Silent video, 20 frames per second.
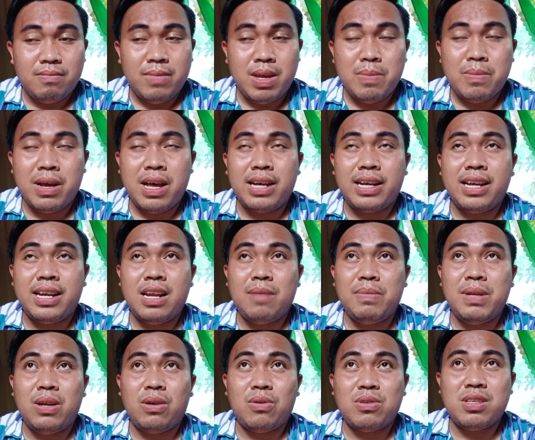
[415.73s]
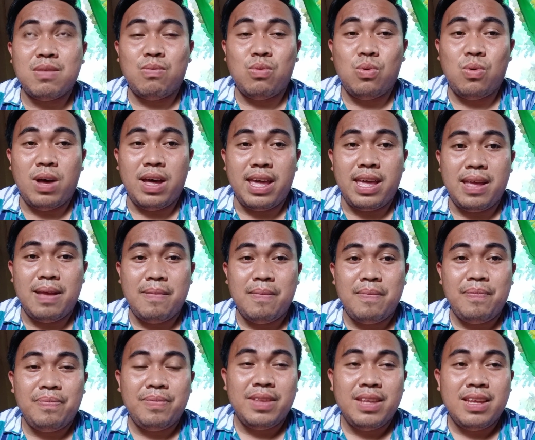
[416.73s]
may mga ganap din ako sa buhay.
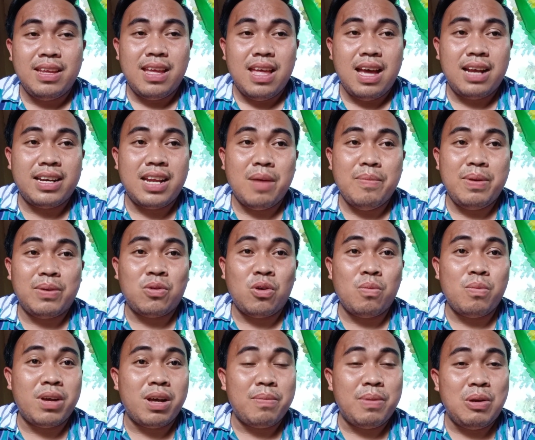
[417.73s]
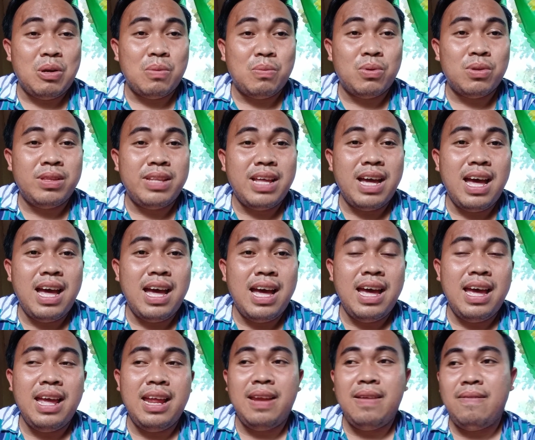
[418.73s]
Ang dami kong mga
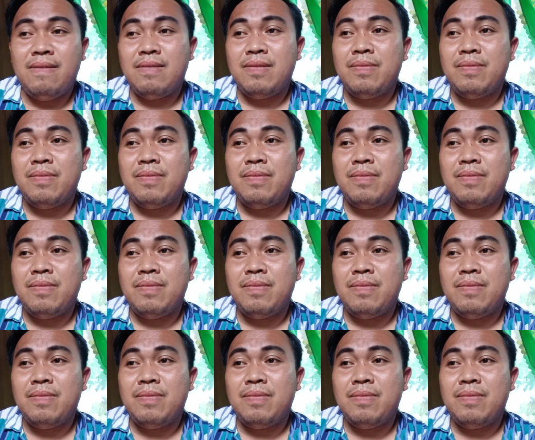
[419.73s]
pinupuntahan.